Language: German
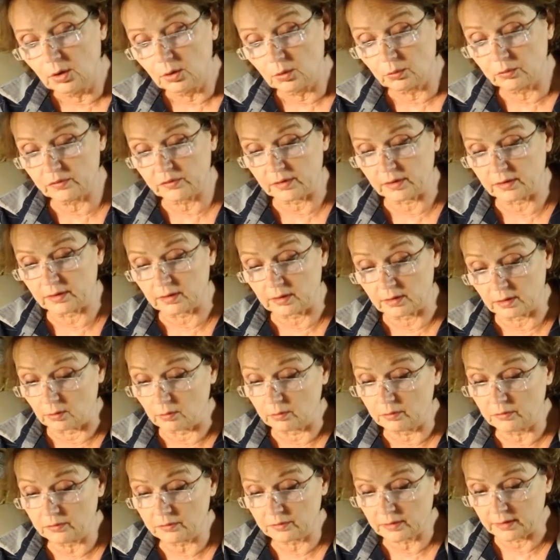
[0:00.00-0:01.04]
und sein
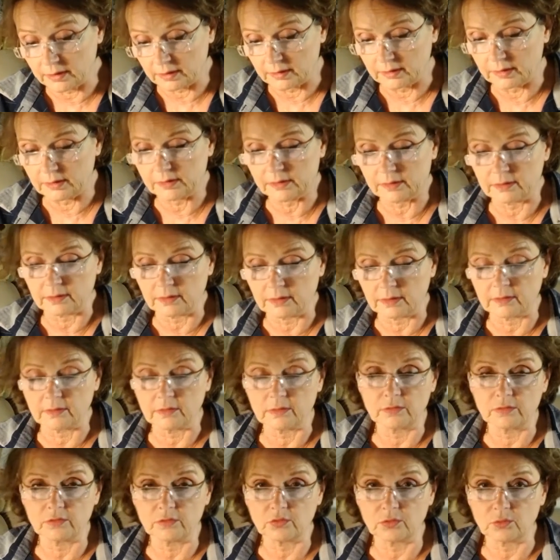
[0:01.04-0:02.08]
graues Kittelchen
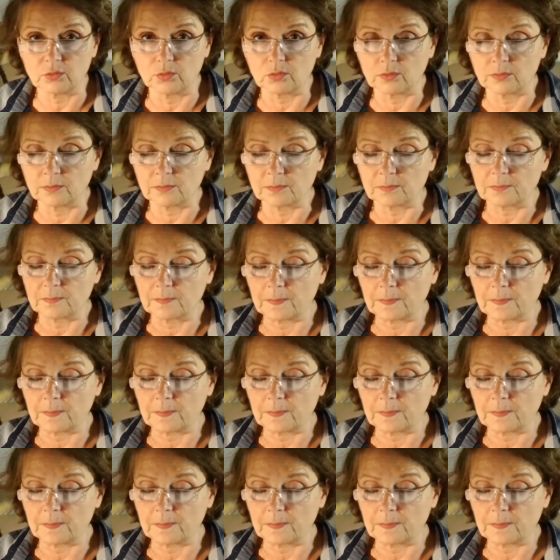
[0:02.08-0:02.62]
angezogen.